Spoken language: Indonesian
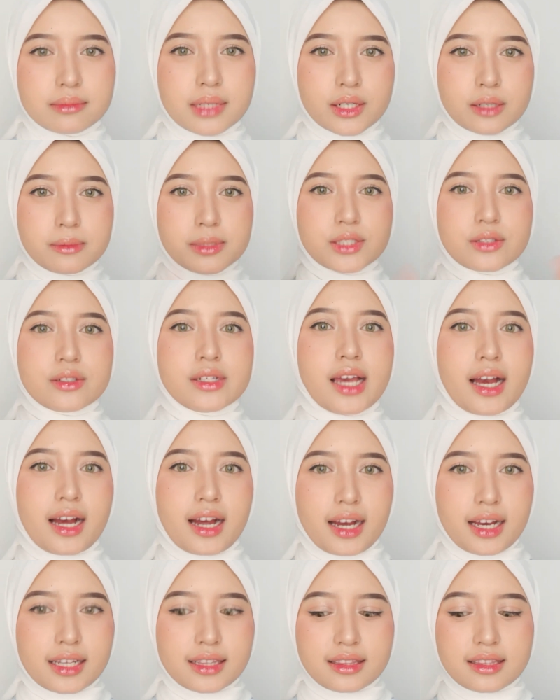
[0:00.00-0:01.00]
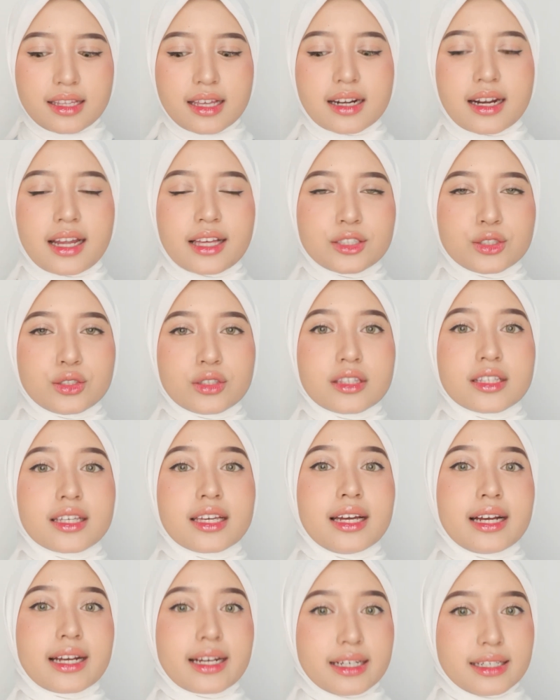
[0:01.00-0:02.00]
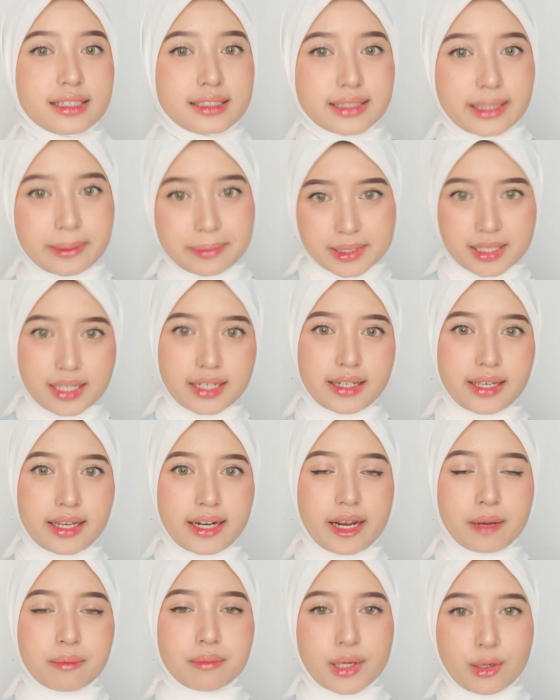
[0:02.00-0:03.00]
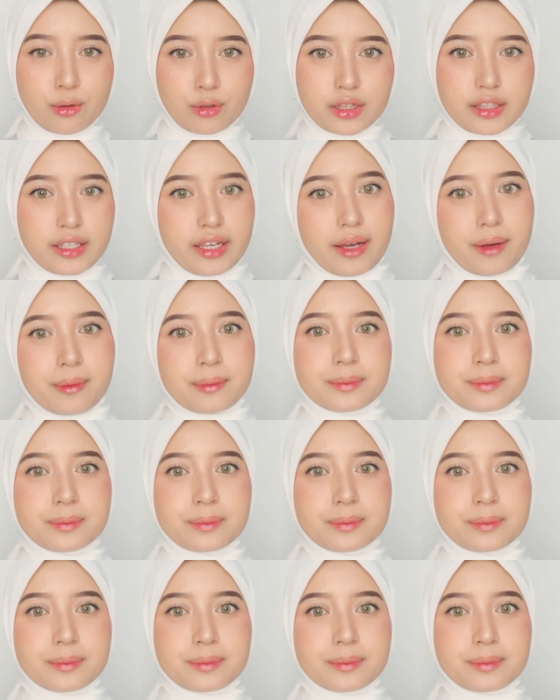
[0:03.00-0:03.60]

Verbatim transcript: baru bisa diangkat dan lanjut ke step skincare yang berikutnya